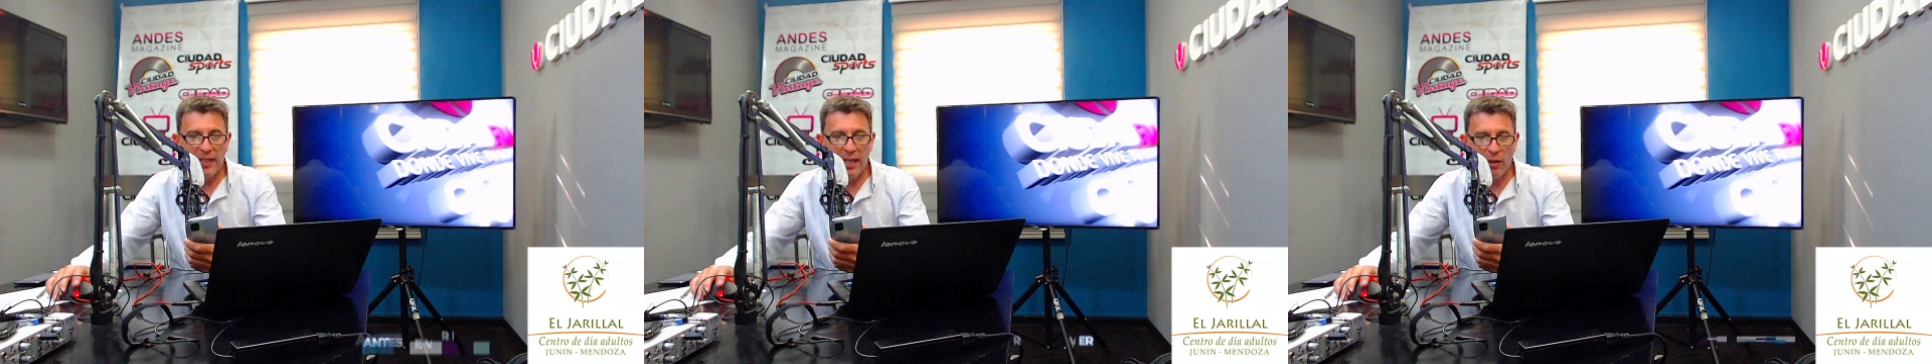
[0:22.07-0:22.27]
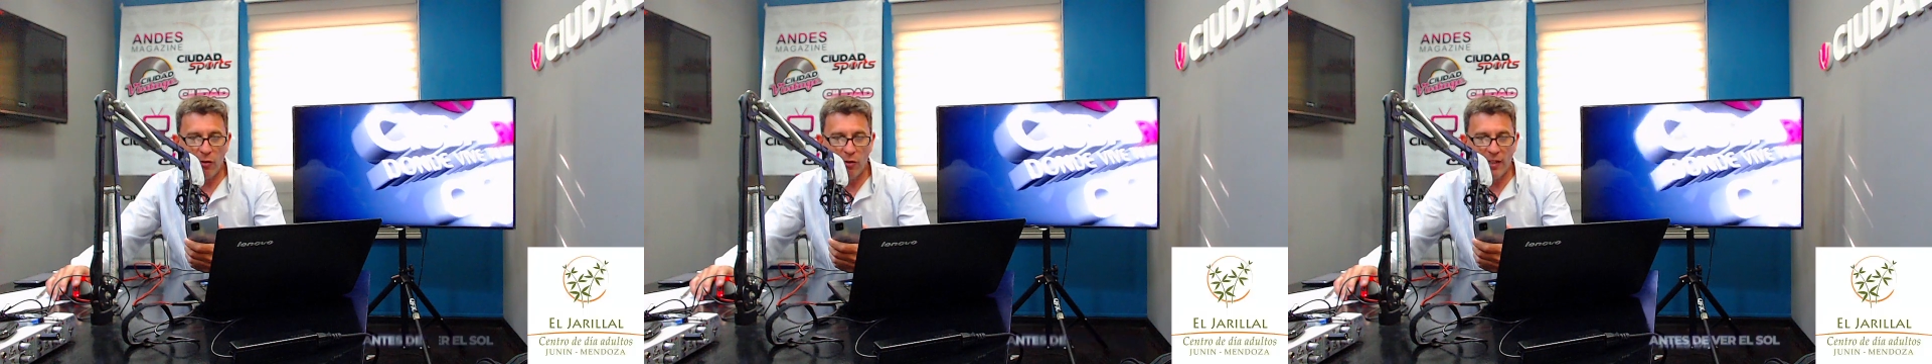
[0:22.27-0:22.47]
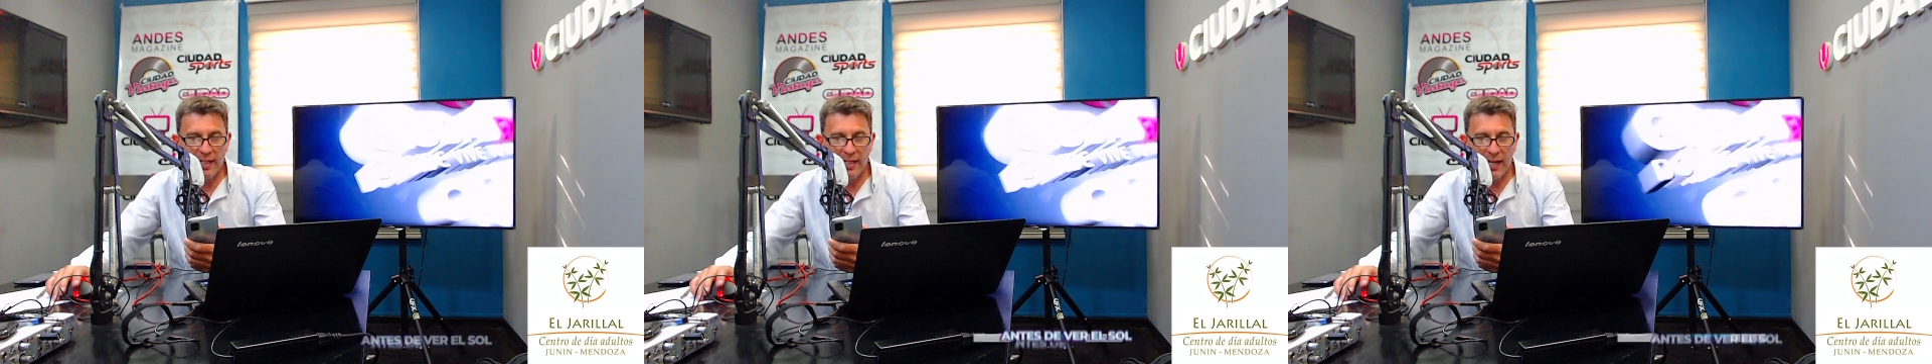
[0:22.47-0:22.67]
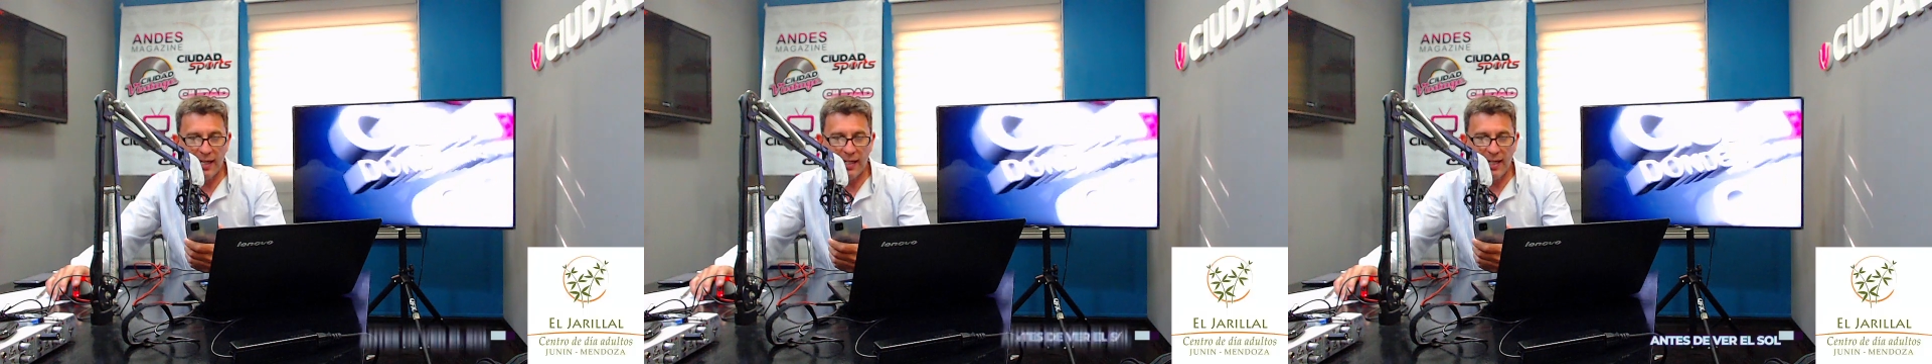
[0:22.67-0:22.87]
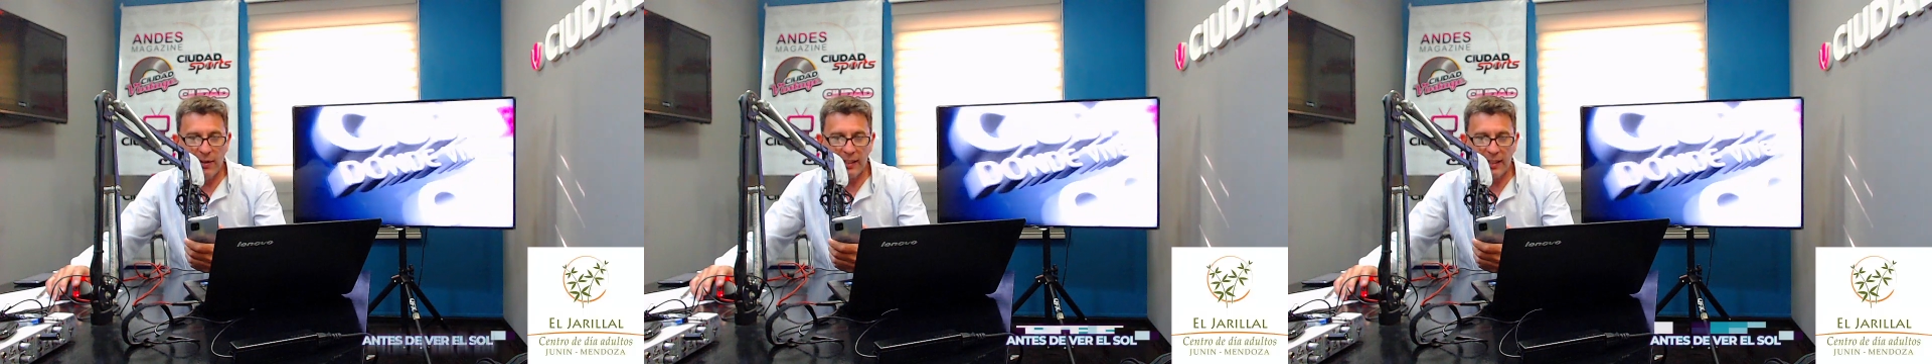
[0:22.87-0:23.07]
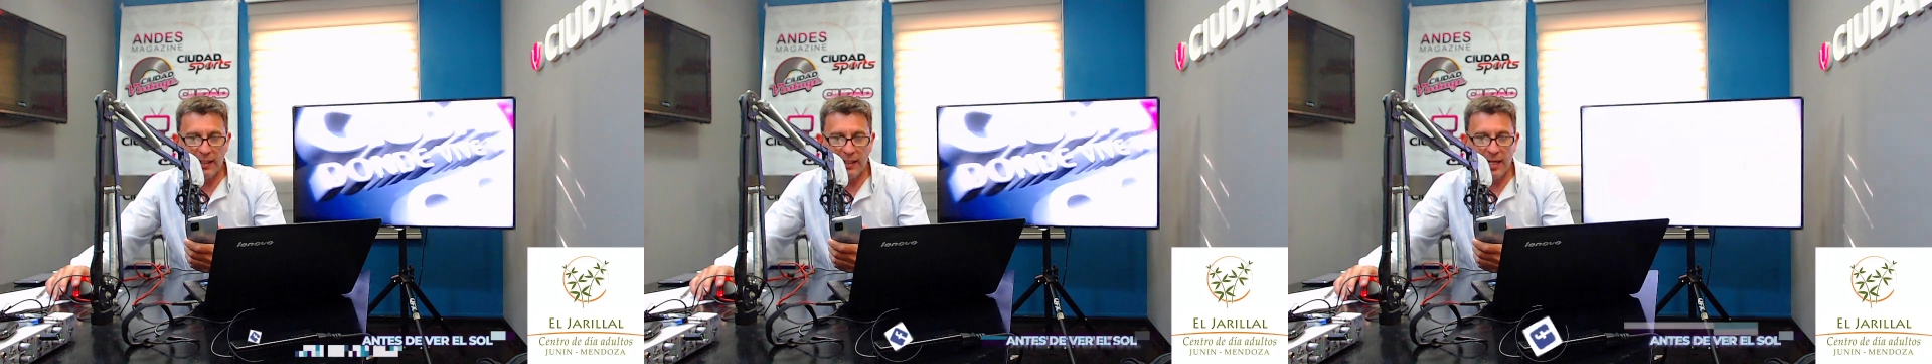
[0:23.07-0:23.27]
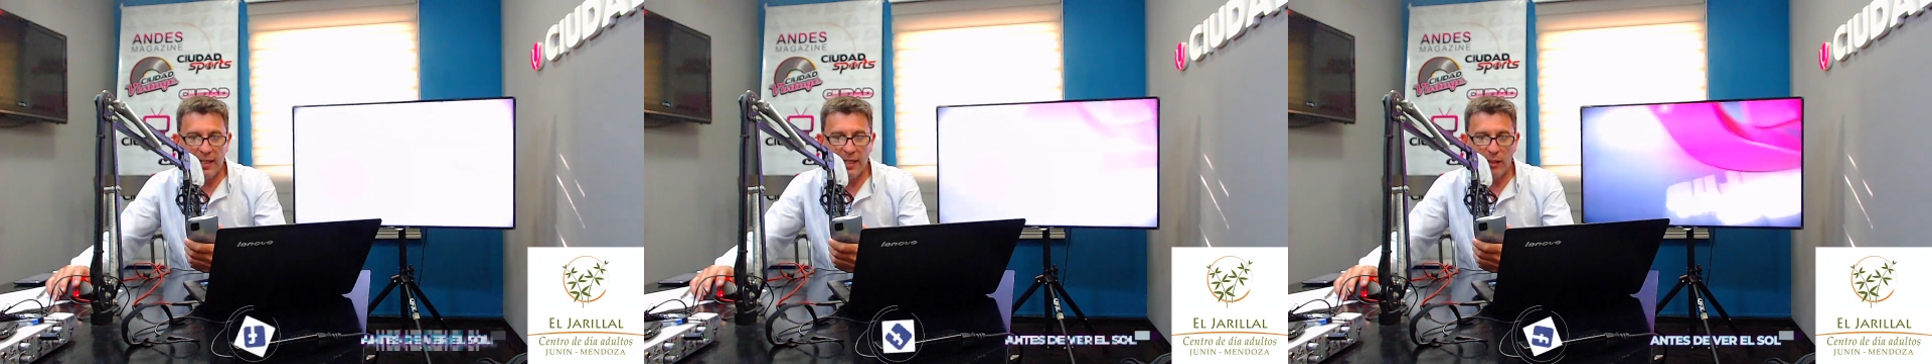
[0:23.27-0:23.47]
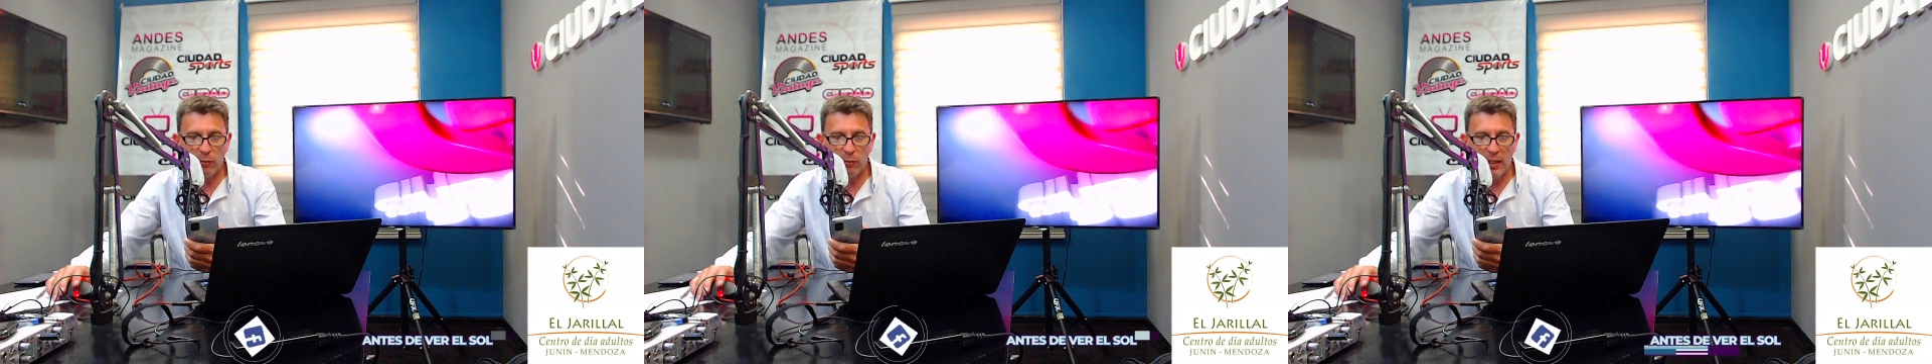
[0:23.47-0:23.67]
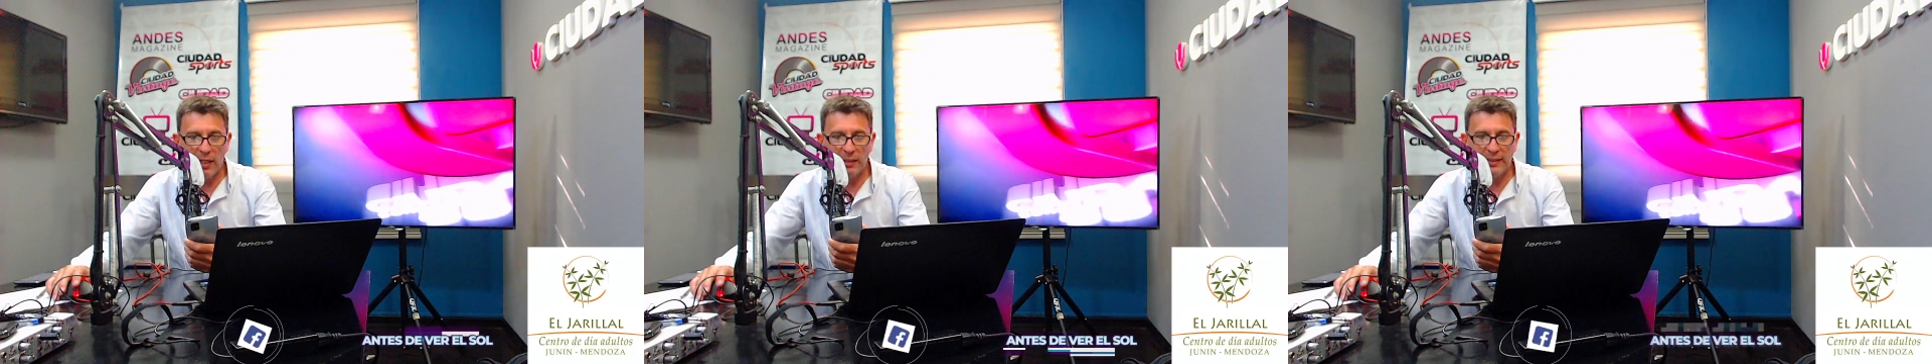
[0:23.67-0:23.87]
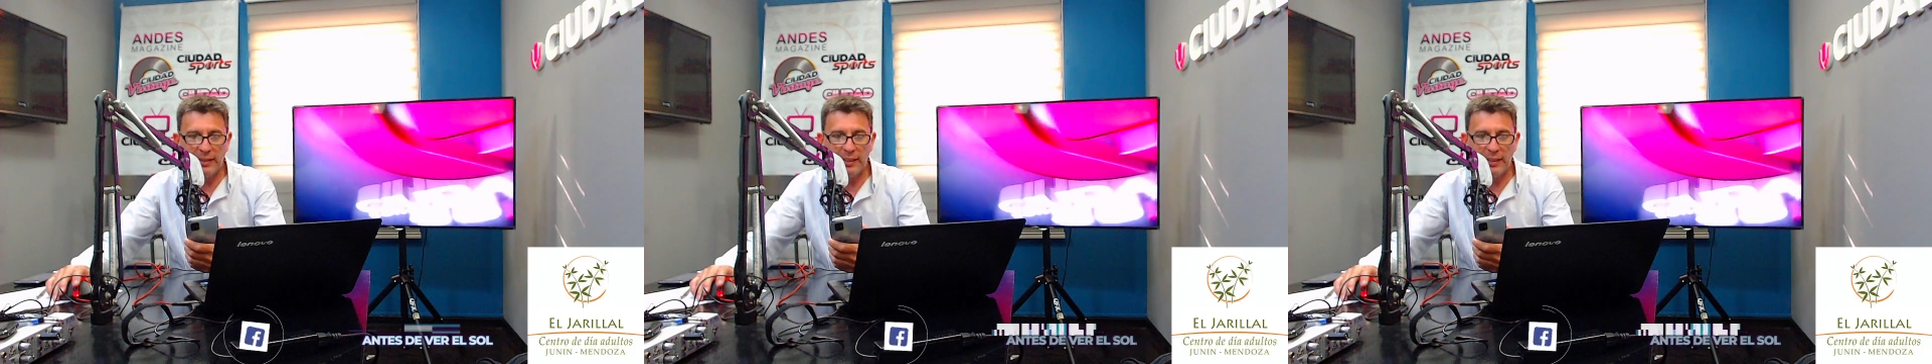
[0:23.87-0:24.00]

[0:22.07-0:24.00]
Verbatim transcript: pedagógica que abarcará el actual